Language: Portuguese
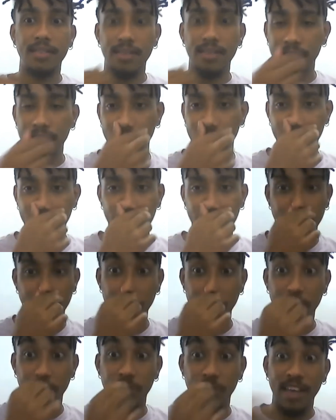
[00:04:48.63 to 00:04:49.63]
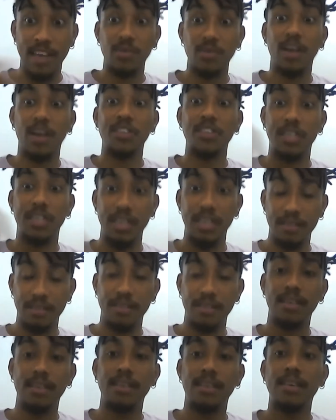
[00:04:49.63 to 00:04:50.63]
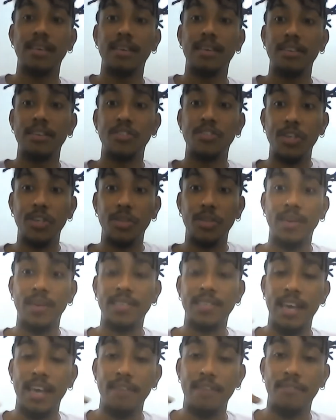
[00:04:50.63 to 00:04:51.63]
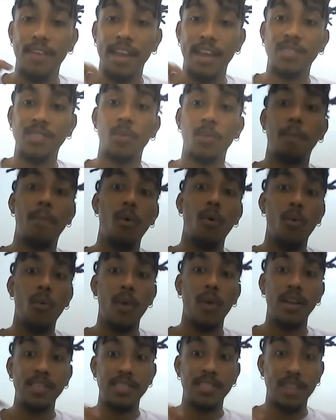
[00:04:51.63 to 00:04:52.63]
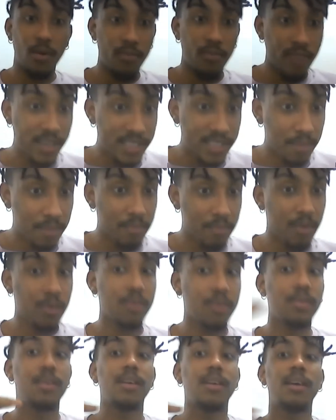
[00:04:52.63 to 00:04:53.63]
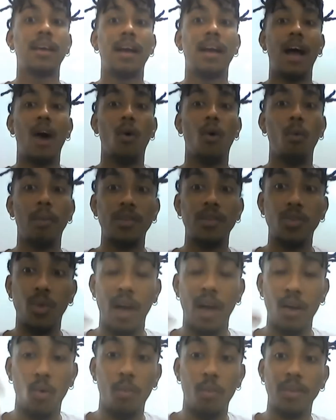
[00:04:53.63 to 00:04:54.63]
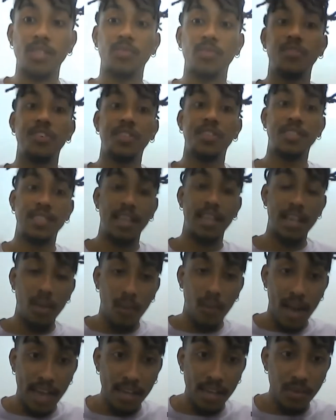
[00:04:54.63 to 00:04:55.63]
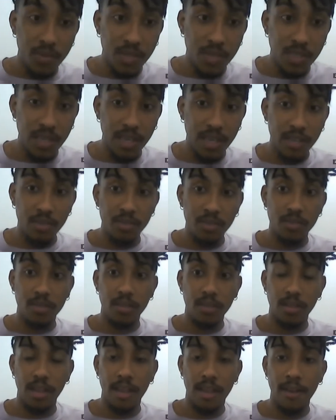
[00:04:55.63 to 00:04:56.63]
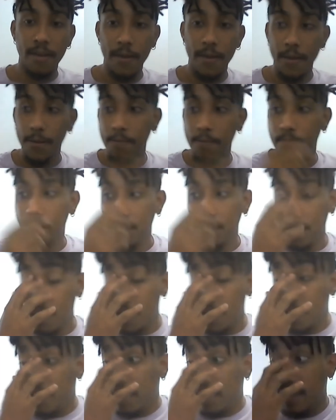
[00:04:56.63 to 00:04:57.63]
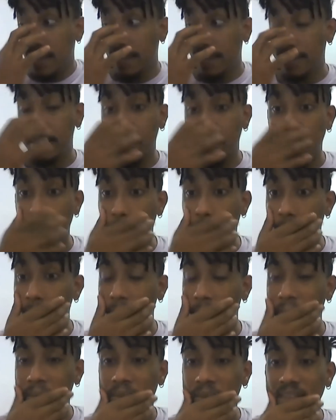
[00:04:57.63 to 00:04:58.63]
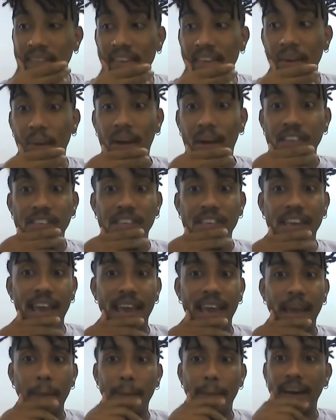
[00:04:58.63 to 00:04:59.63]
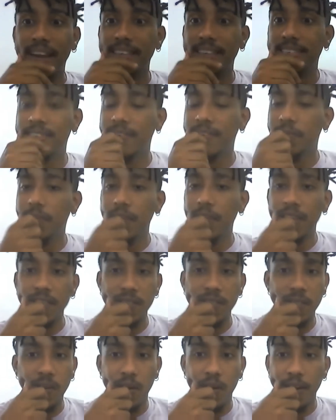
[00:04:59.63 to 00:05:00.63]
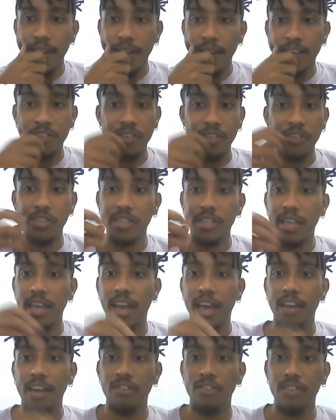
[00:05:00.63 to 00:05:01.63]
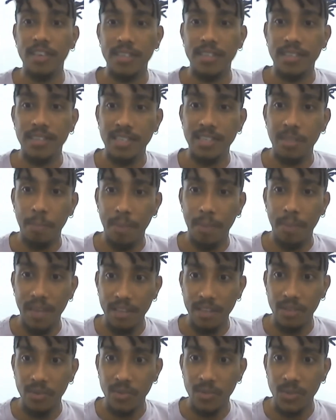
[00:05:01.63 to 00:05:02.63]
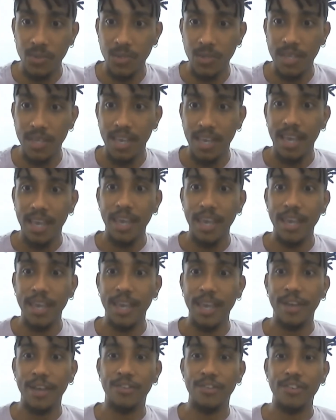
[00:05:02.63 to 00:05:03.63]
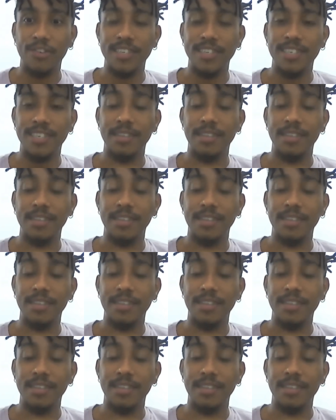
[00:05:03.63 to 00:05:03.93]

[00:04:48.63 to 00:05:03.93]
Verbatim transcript: entendeu? Se eu tivesse, eu acho que, tido essa referência um pouco antes, talvez a, algumas, algumas fichas teriam caído cedo, né? Então, eu acho que é reparação histórica a gente ter artistas pretos e artistas,